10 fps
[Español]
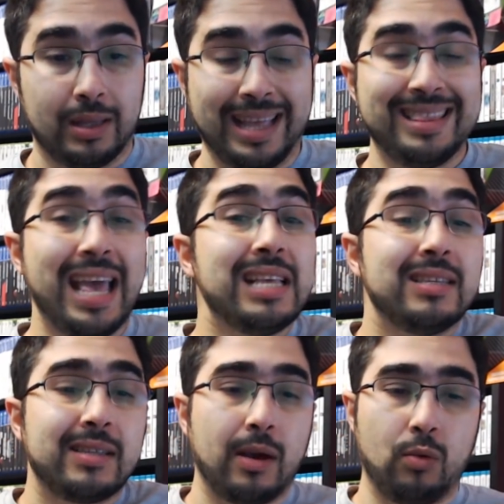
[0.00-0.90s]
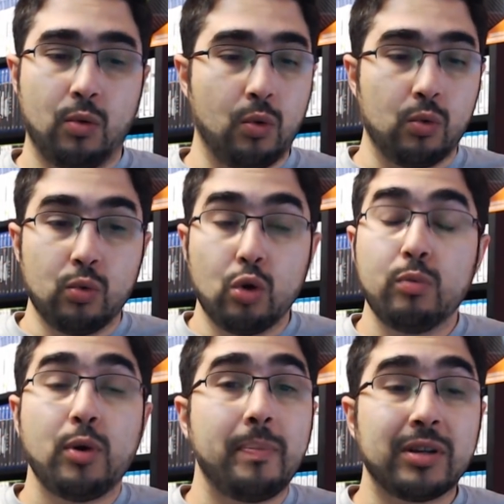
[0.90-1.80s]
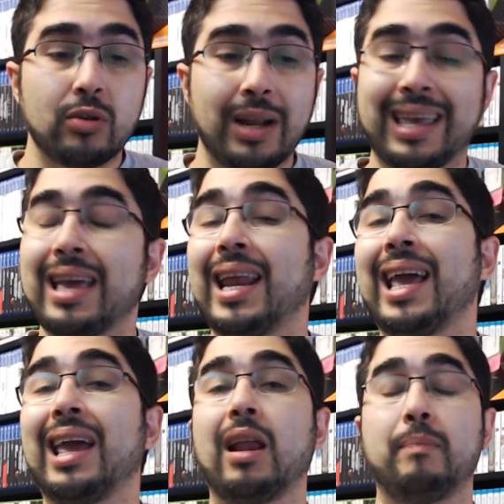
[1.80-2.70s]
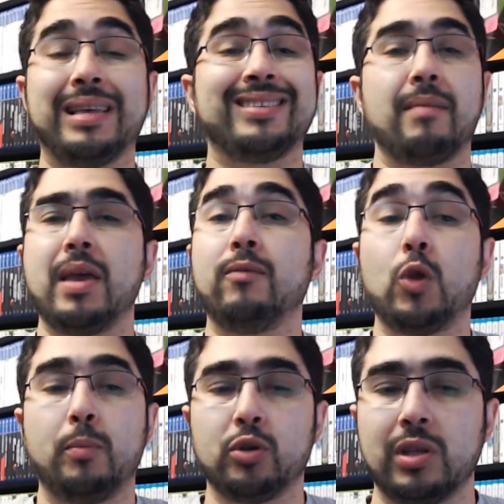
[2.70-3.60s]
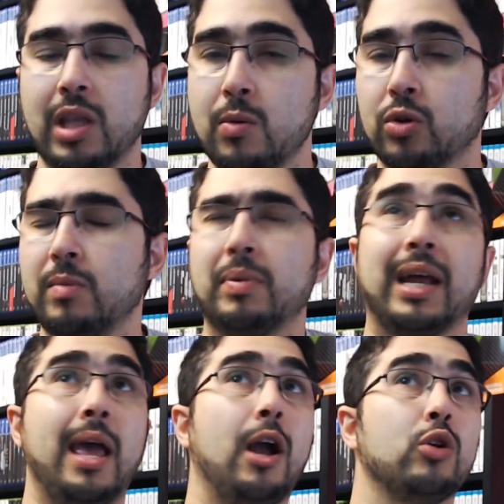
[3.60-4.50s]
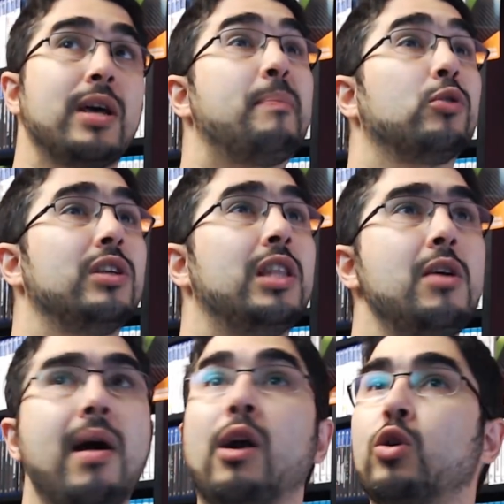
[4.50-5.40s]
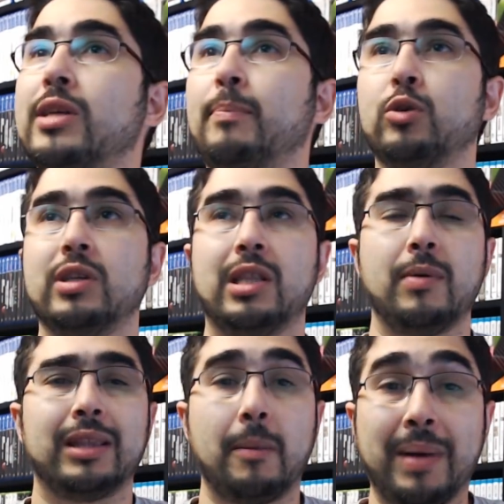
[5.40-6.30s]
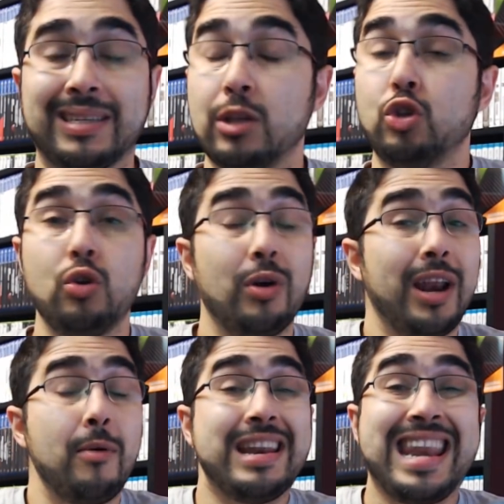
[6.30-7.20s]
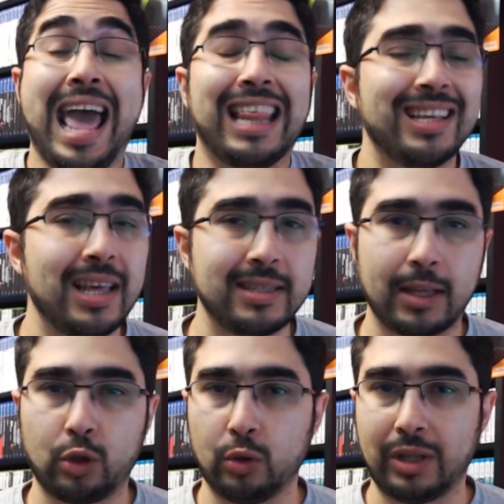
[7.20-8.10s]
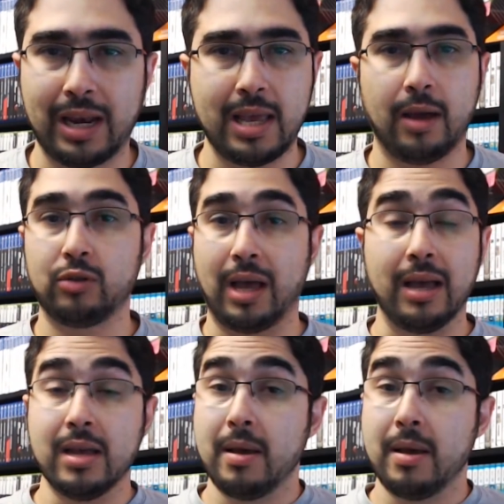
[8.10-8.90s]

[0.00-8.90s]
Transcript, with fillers: tendencia o un grupo de personas que creen en el pensamiento positivo. Si crees cosas positivas, cosas positivas te pasan. Yo no creo en nada de esas tonterías. O sea,